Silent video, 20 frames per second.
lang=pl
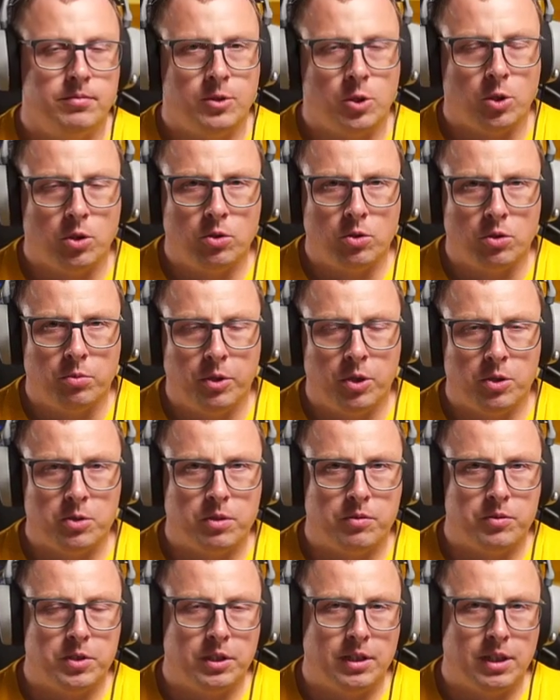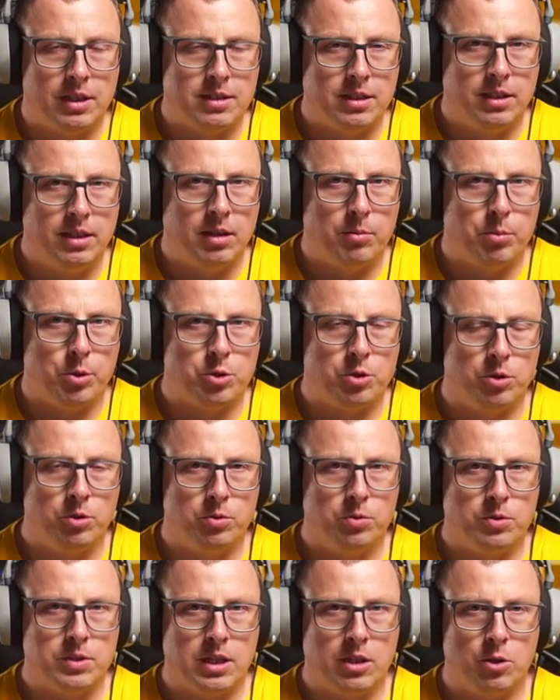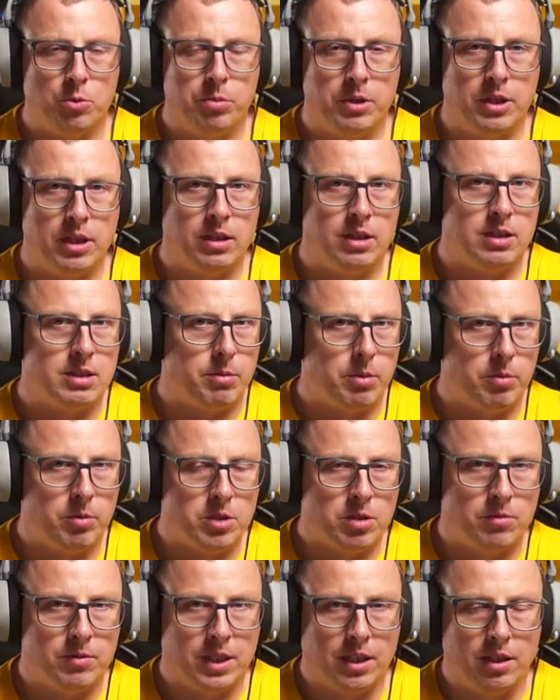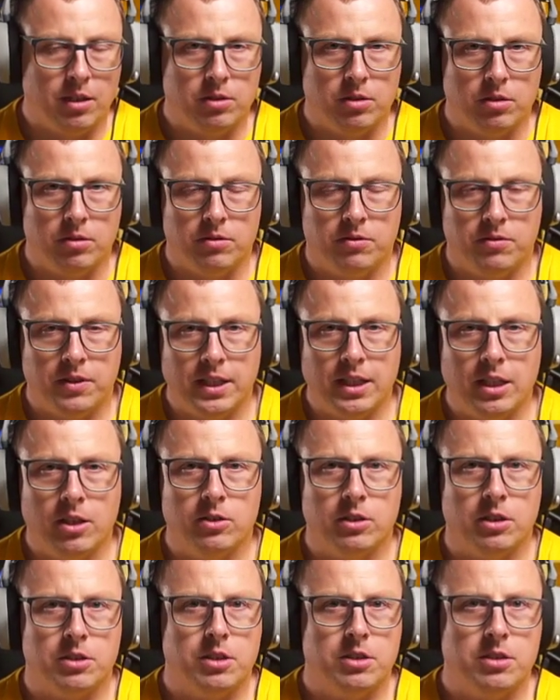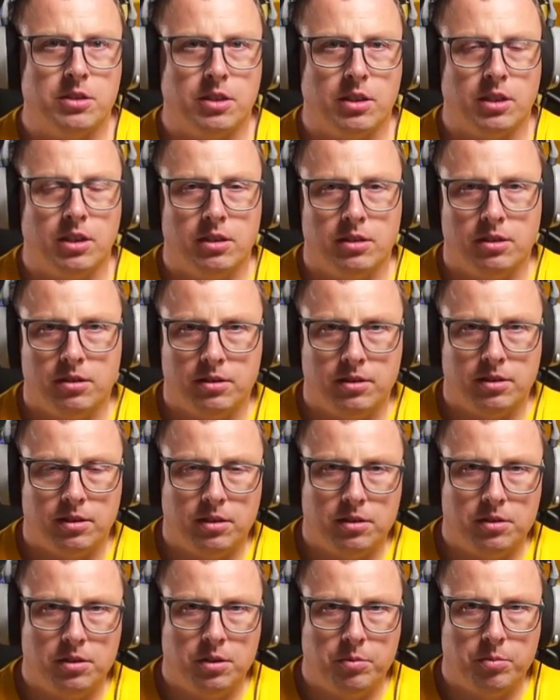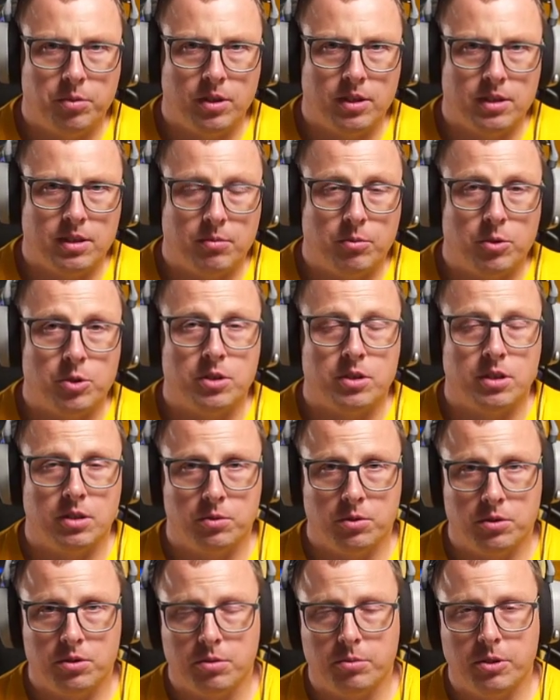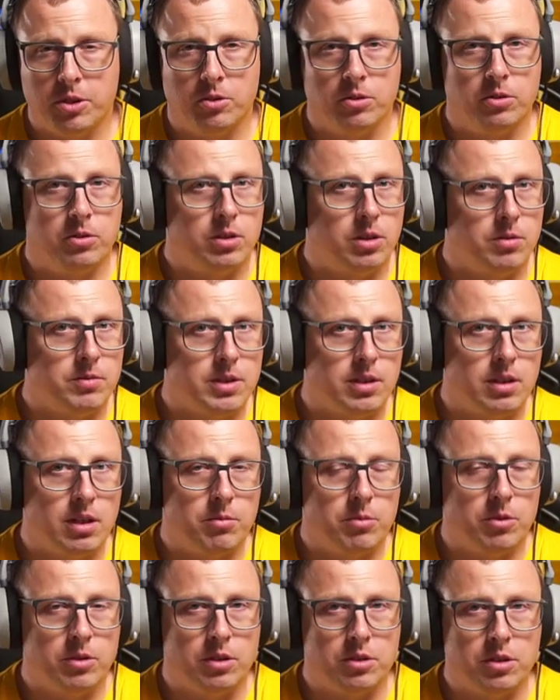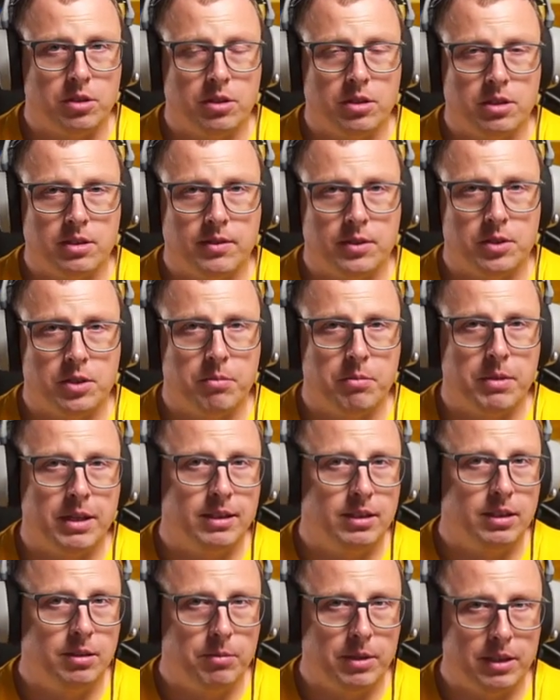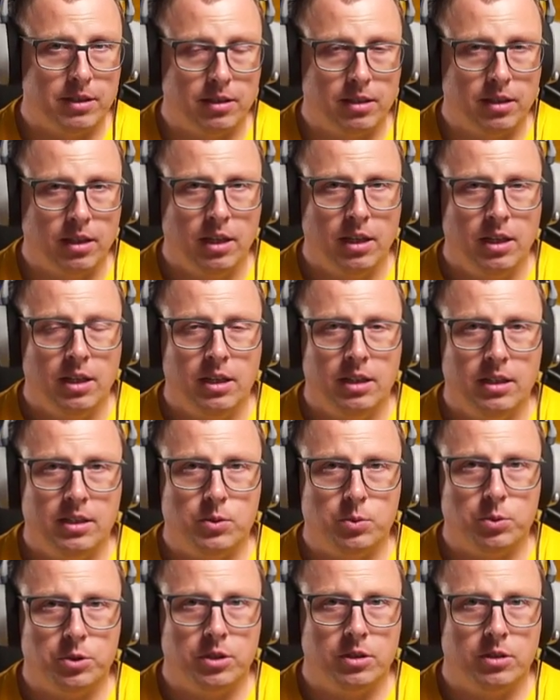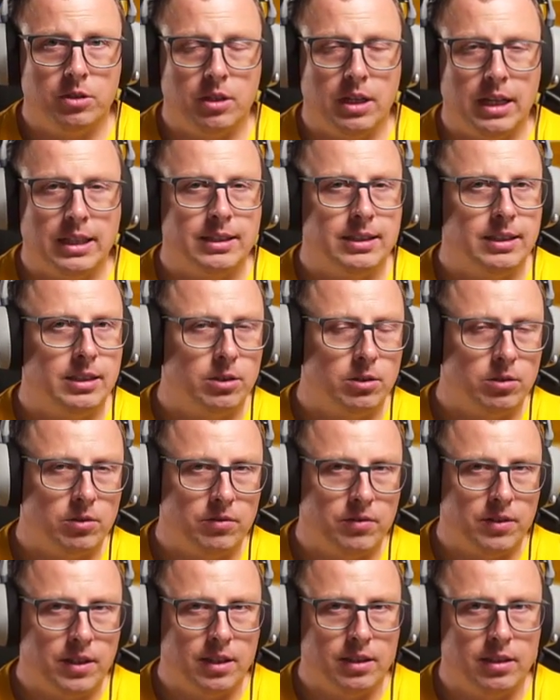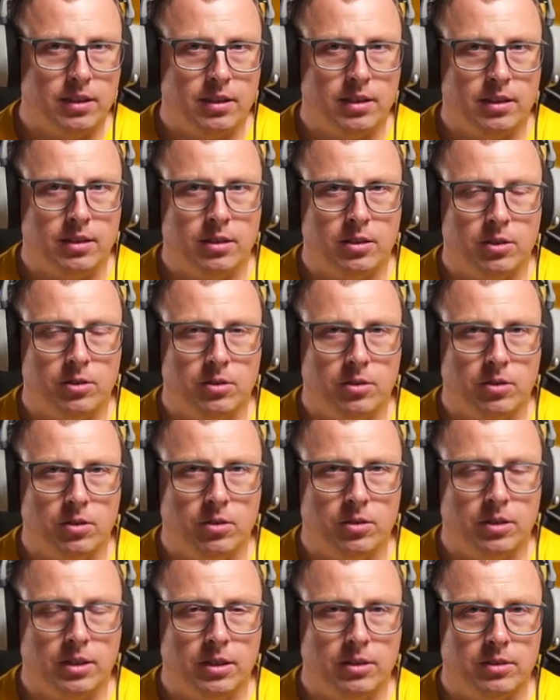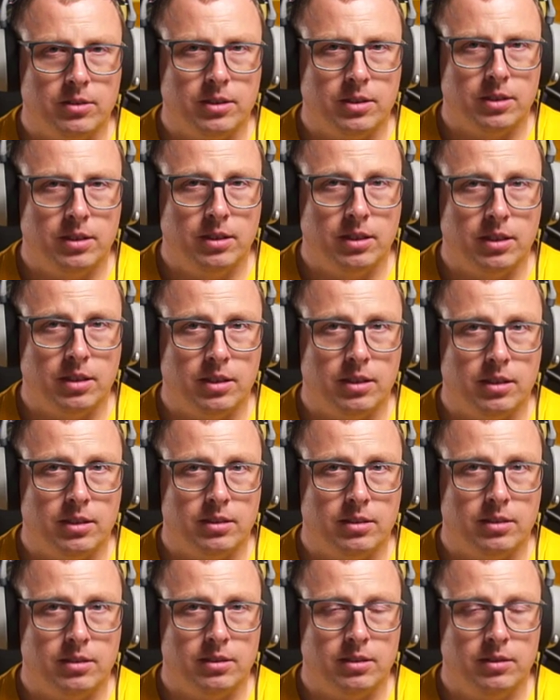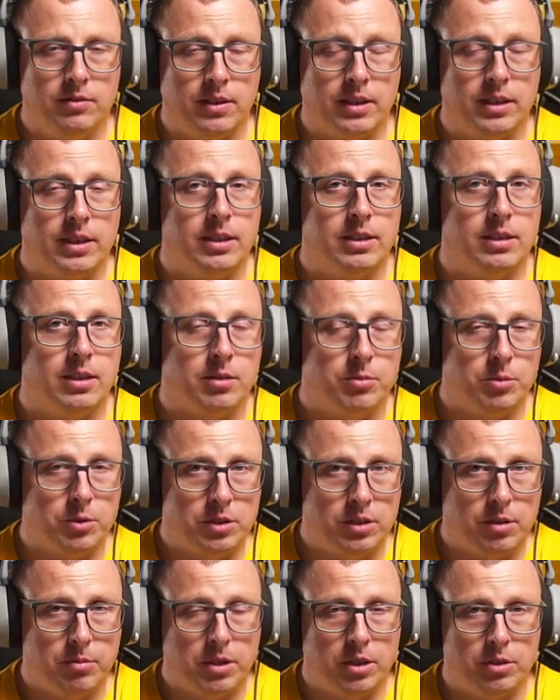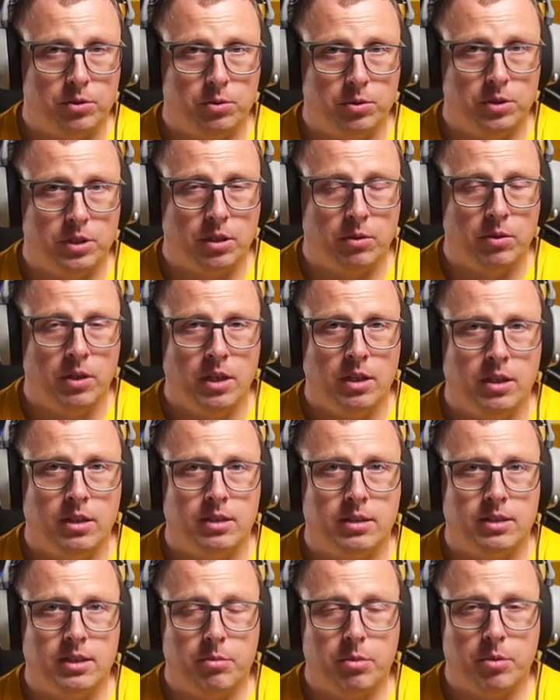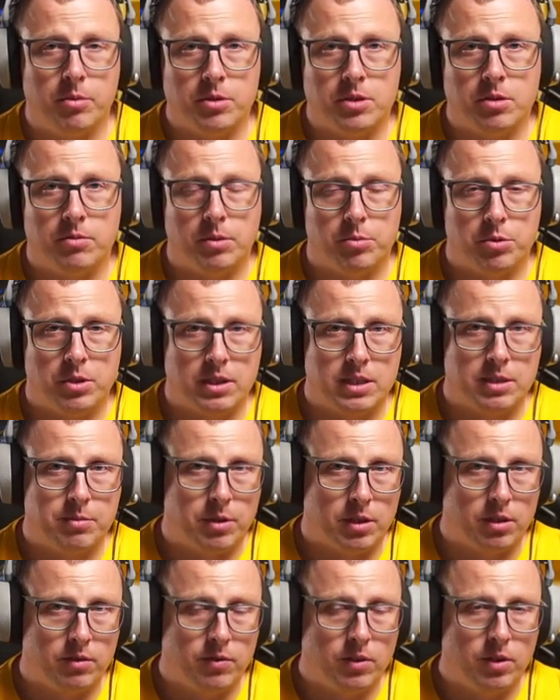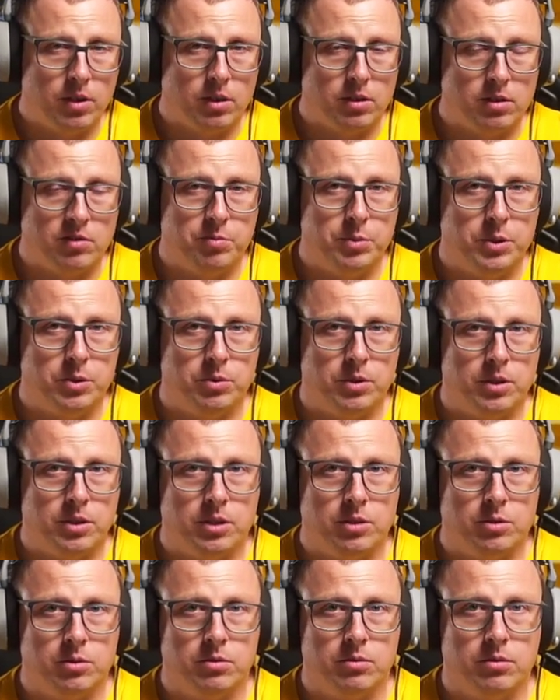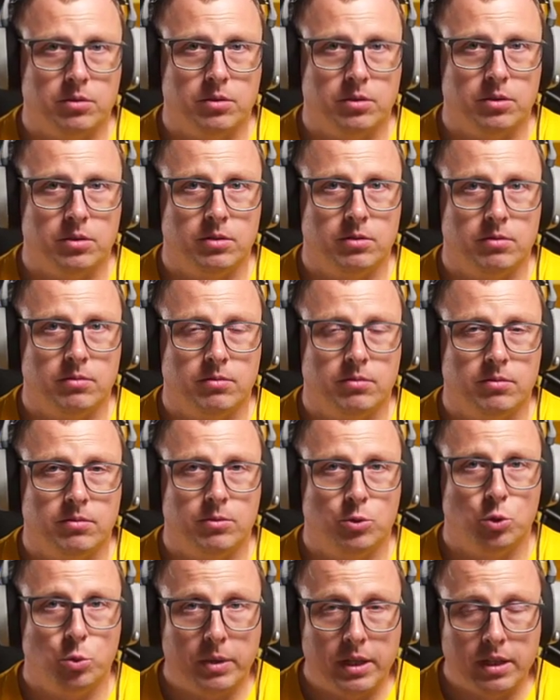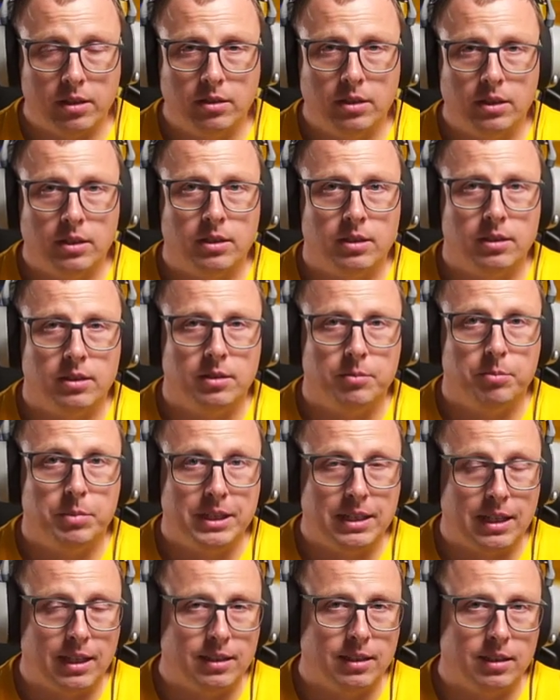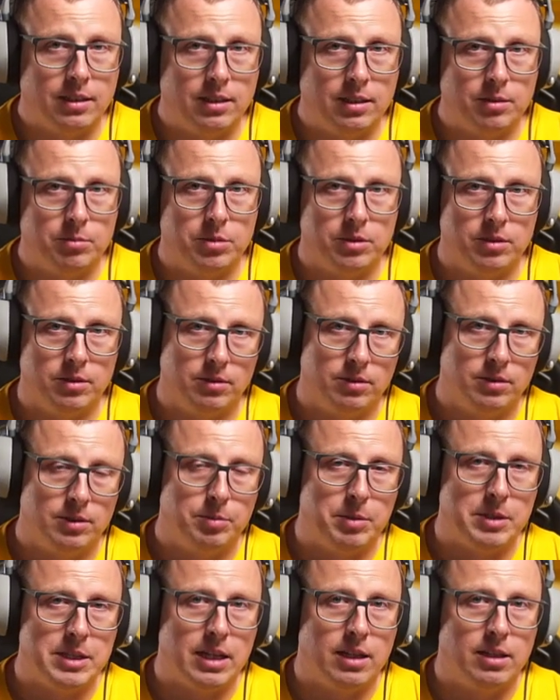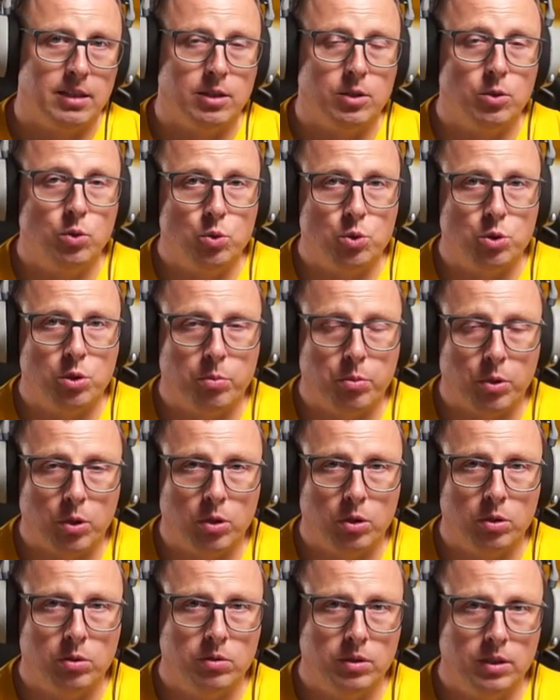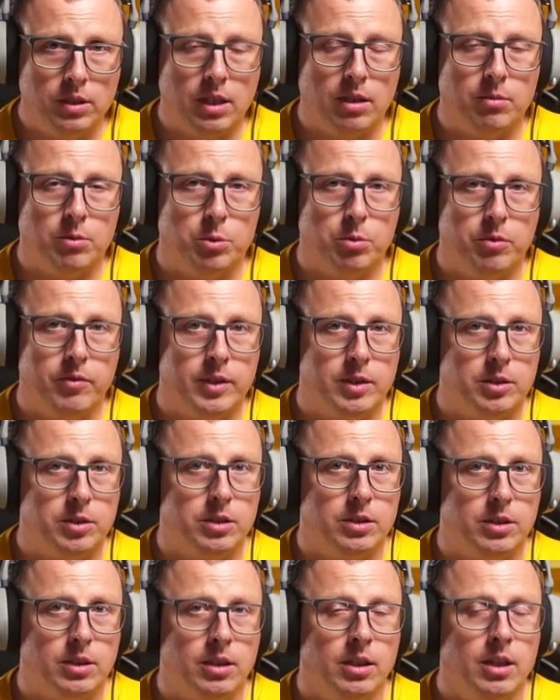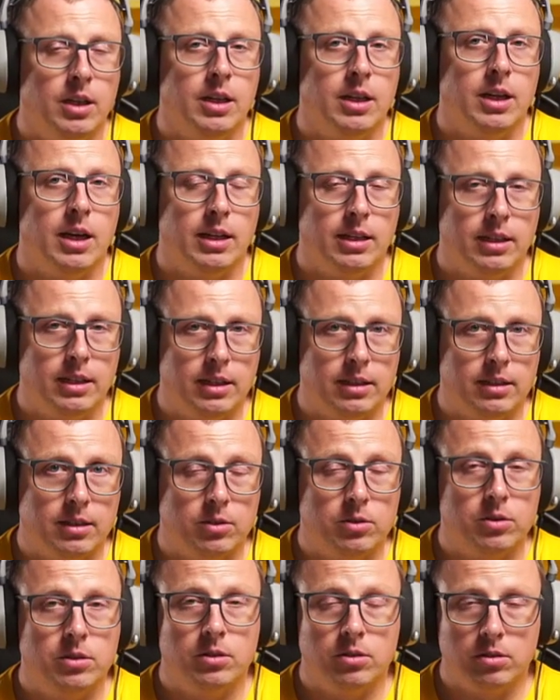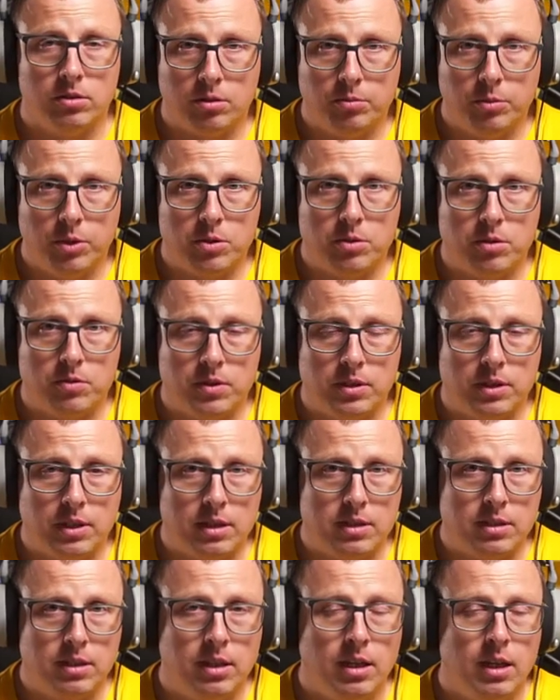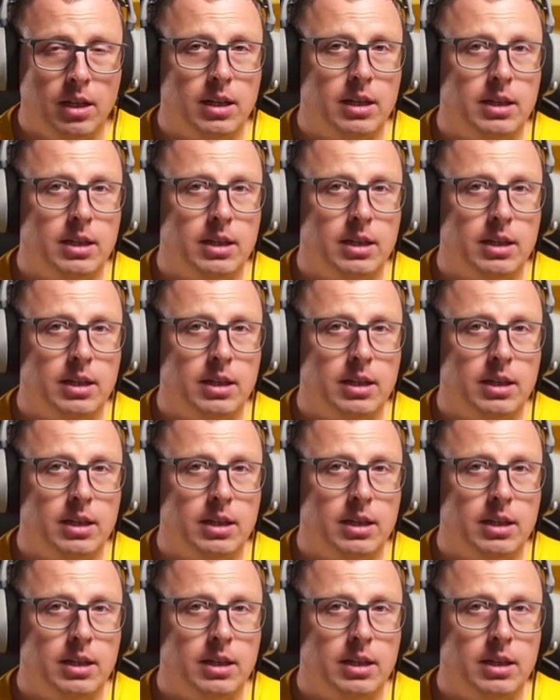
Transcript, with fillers: Doktor Mirosław Dziętarski na początku zadał pytanie za pomocą takiego fajnego narzędzia, jakie serdecznie Ci polecam. Możesz założyć sobie konto tam za darmo. Narzędzie nazywa się Mentimeter i służy do ankietowania oglądających i ankiety i w ankietach można brać udział za pomocą na przykład smartfona, gdzie wpisuje się e, numer e, pytania, jakby specjalny klucz do pokoju i tam odpowiada się na ankietę. No i doktor Mirosław Dziętarski